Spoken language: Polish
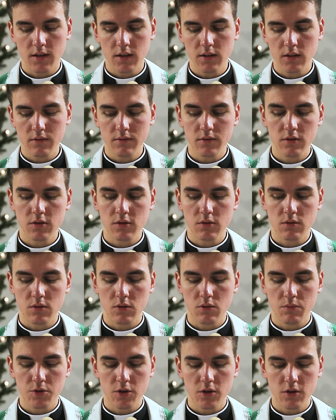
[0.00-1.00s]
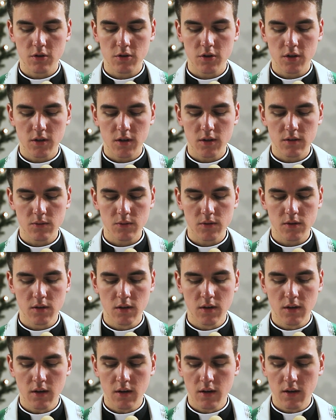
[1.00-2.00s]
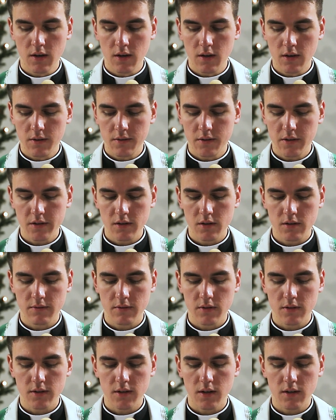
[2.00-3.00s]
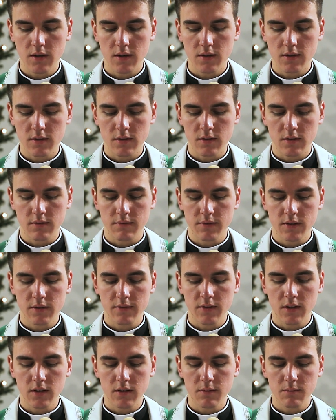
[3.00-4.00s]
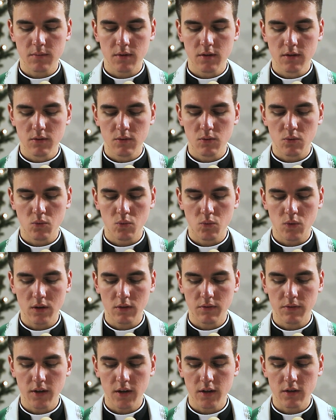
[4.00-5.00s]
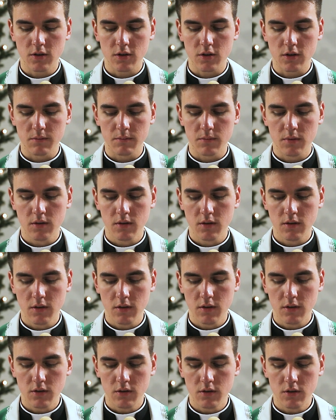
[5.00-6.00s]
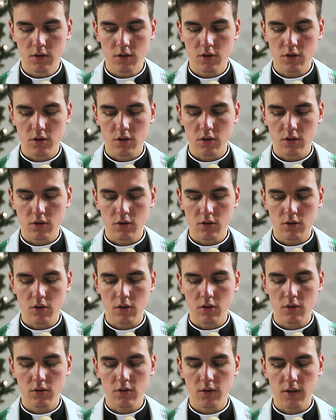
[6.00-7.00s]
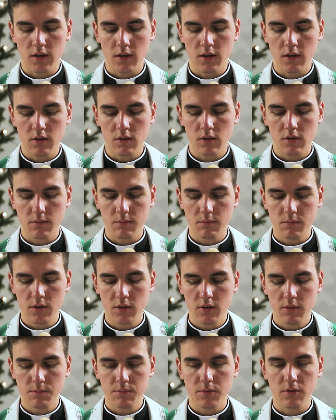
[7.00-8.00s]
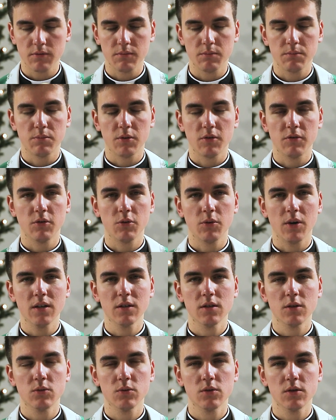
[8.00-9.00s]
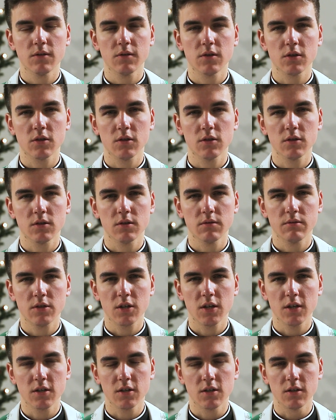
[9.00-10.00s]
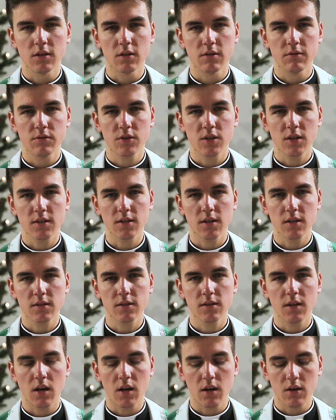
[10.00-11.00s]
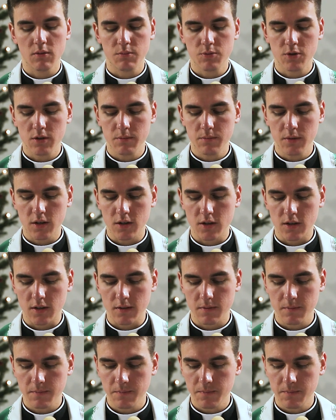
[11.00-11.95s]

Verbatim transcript: ta nowość, którą przynosi Jezus, nie jest związana z wyzwaniem łatwiejszym niż to, do jakiego byli po powołani ludzie wierzący wcześniej, w czasach Starego Przymierza.